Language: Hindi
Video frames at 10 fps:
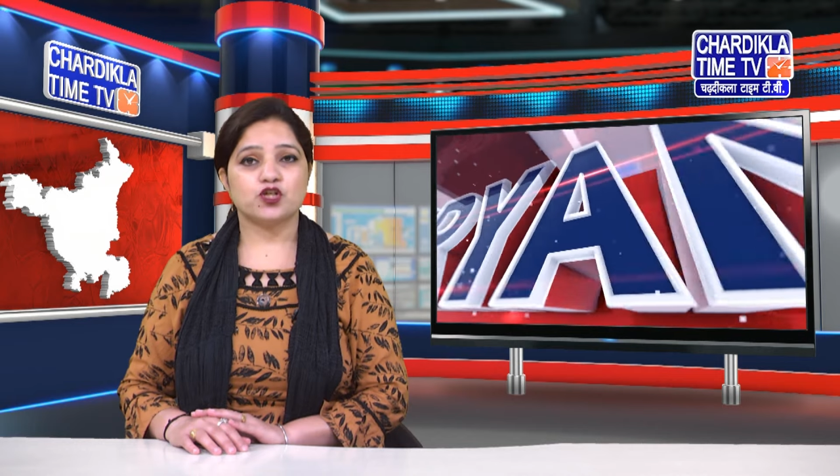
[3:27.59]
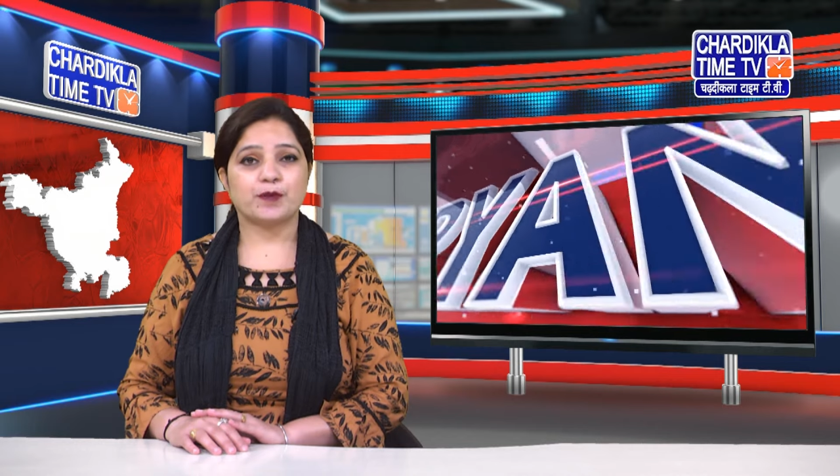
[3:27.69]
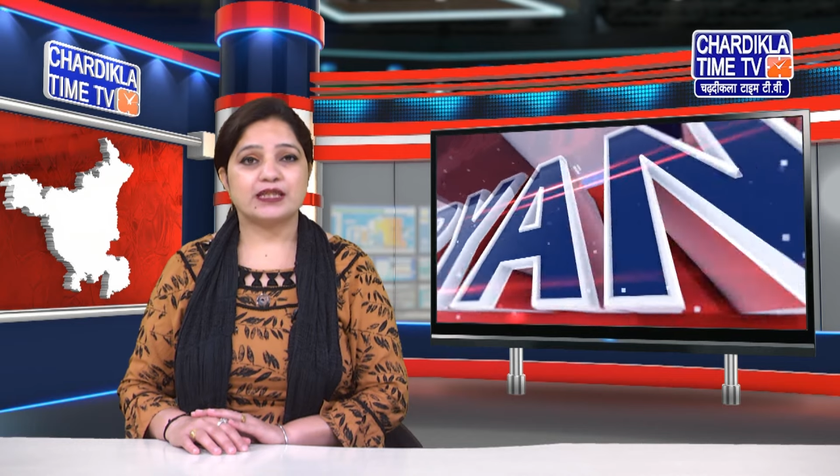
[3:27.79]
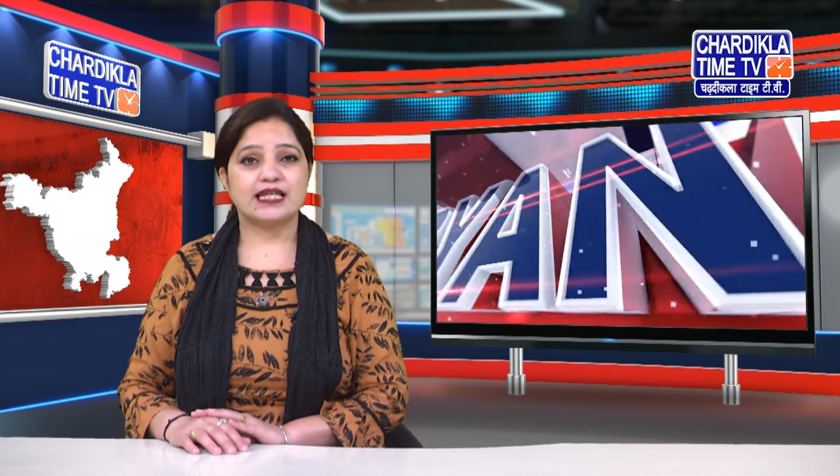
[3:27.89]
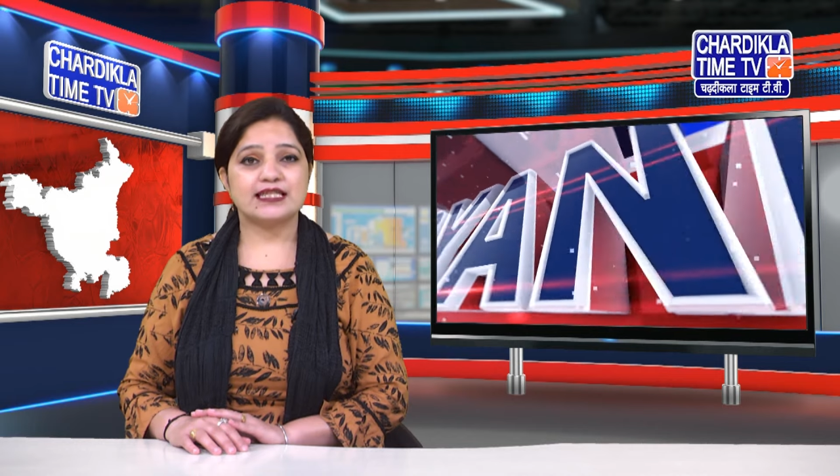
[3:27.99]

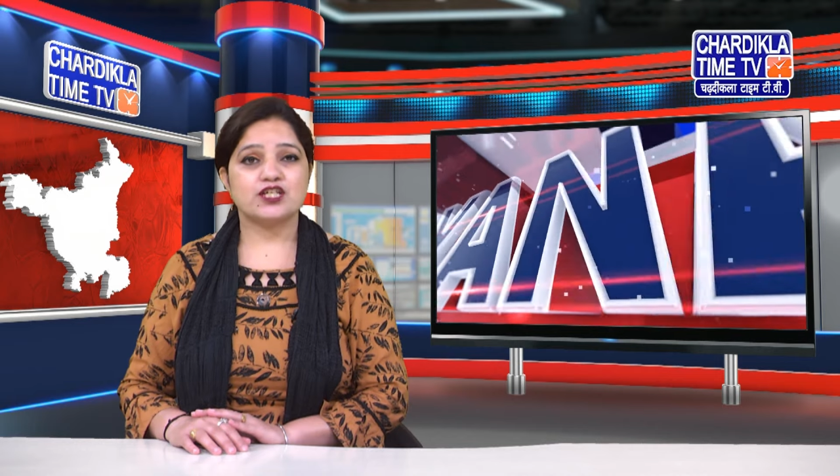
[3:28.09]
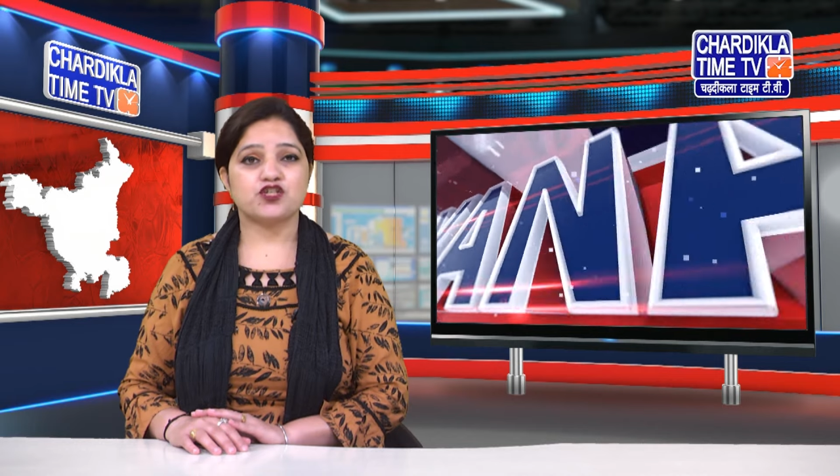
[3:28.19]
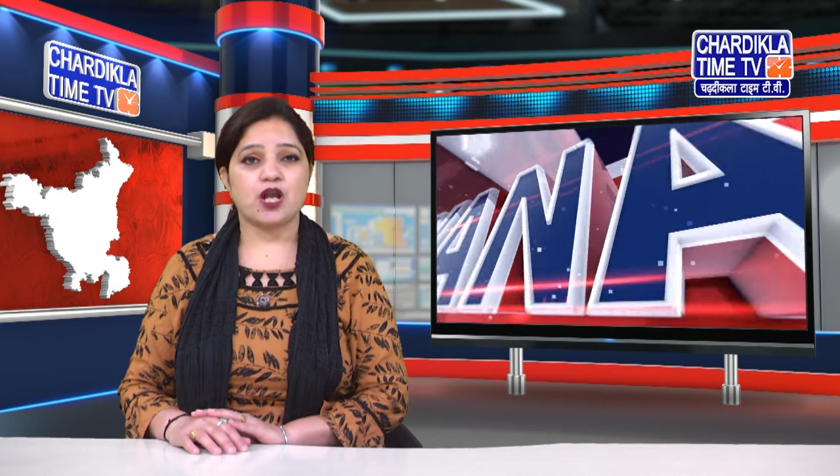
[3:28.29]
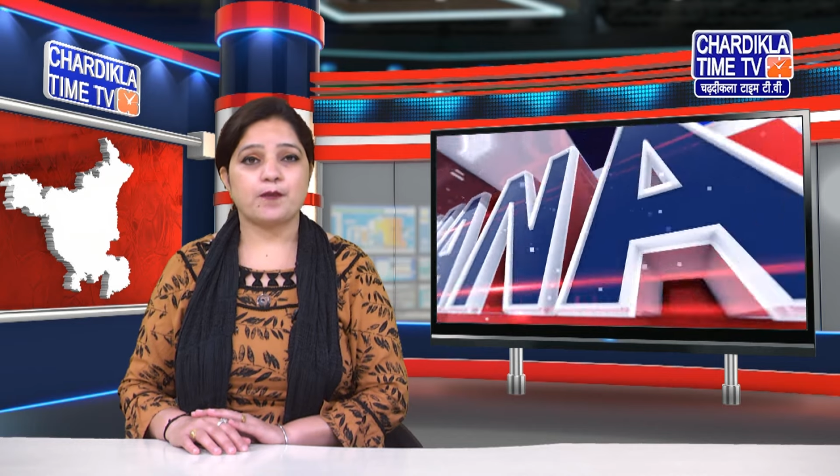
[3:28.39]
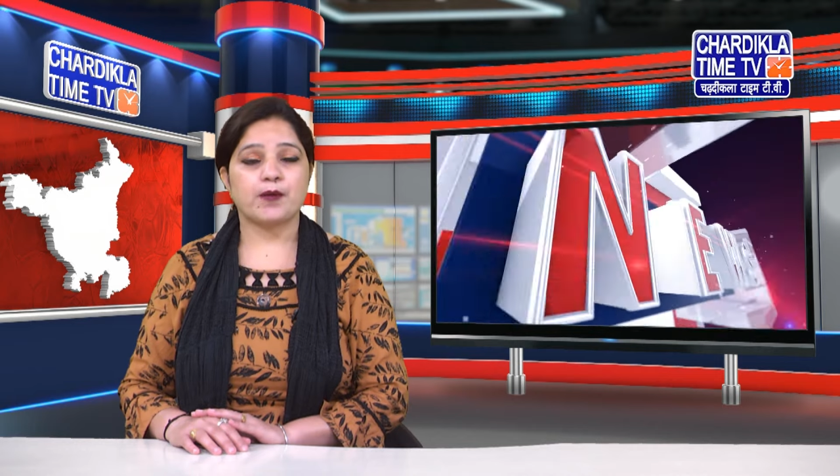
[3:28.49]
जबकि देसी
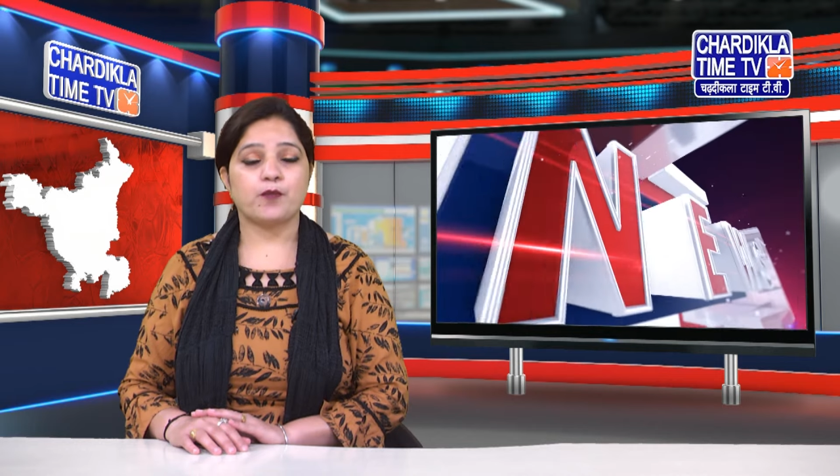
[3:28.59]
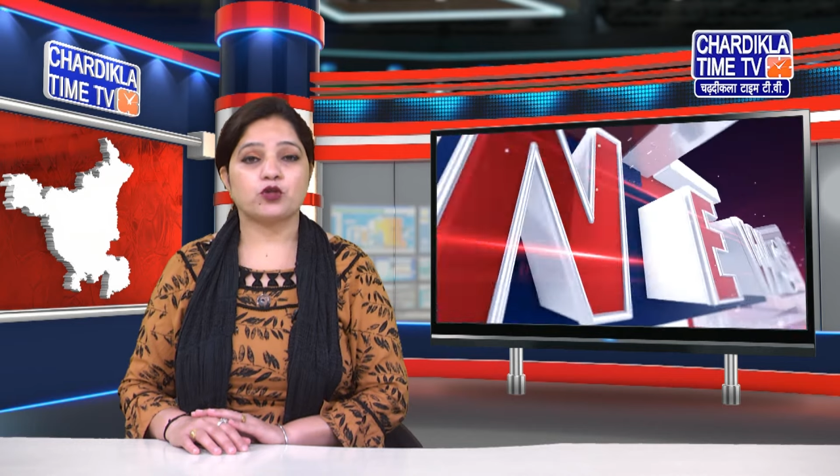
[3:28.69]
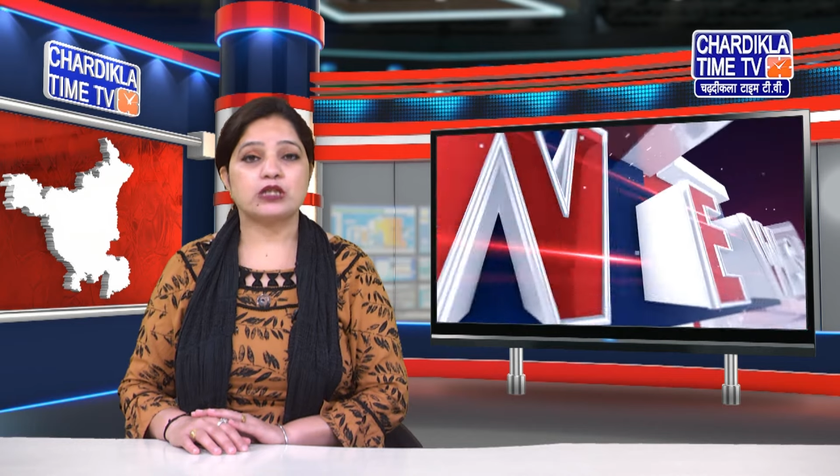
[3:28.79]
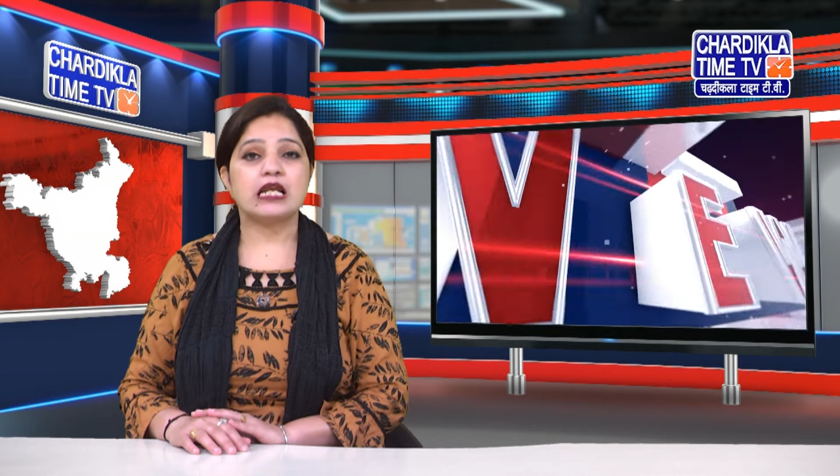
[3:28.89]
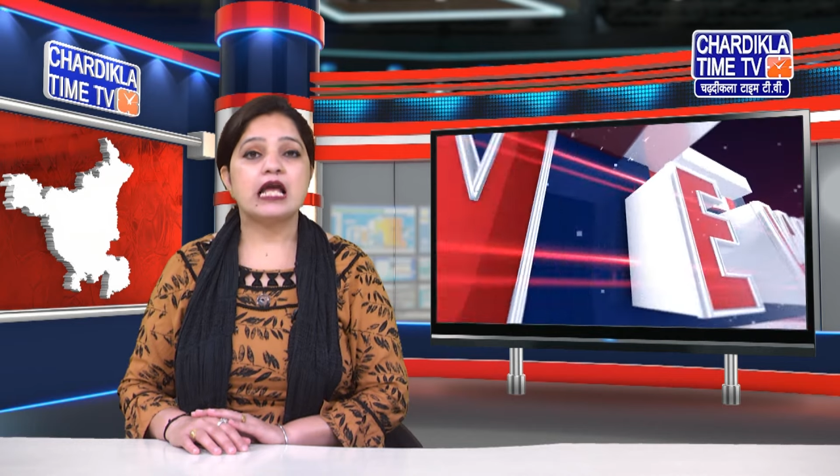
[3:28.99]
शराब की
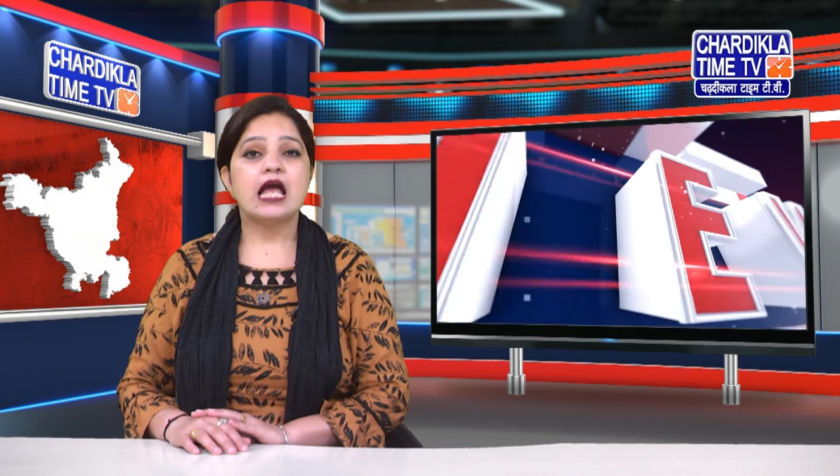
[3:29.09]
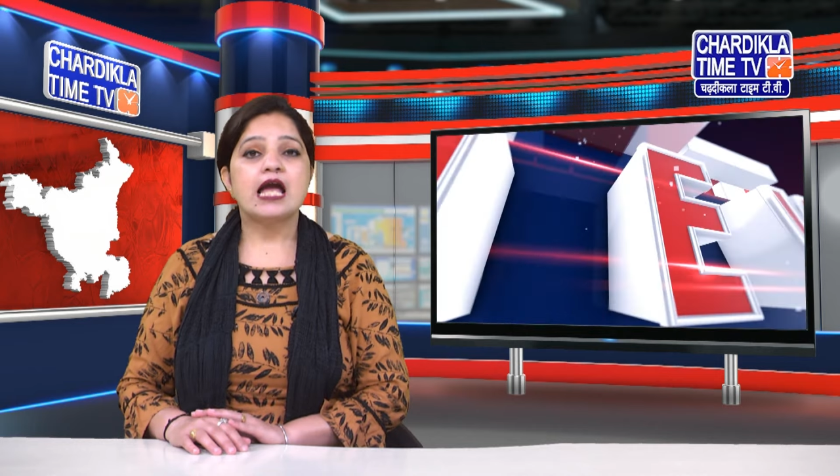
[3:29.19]
बोतल